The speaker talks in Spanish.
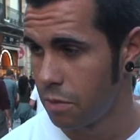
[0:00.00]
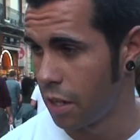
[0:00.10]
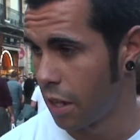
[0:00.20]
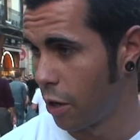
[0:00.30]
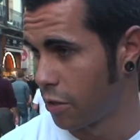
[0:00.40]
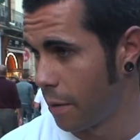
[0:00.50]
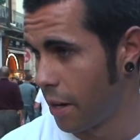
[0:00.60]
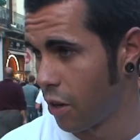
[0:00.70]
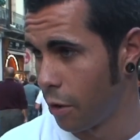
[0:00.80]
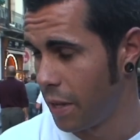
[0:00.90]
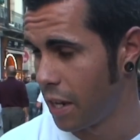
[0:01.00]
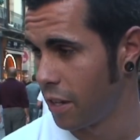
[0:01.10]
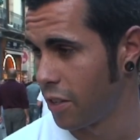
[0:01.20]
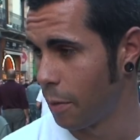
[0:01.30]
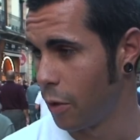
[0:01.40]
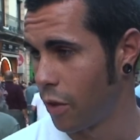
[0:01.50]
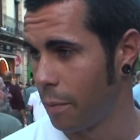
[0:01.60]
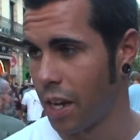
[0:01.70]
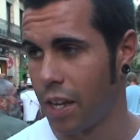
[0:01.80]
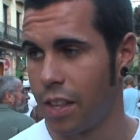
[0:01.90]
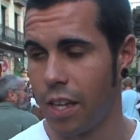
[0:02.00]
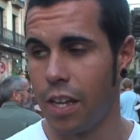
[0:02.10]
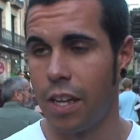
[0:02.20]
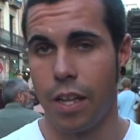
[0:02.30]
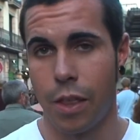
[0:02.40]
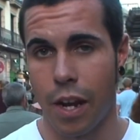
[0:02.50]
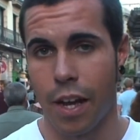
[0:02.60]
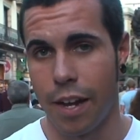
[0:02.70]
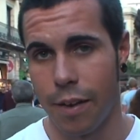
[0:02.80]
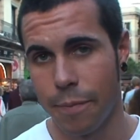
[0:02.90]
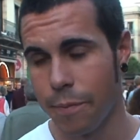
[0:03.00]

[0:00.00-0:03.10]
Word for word: Si quiero saber lo que opinan, se lo pregunto a mi gente cercana.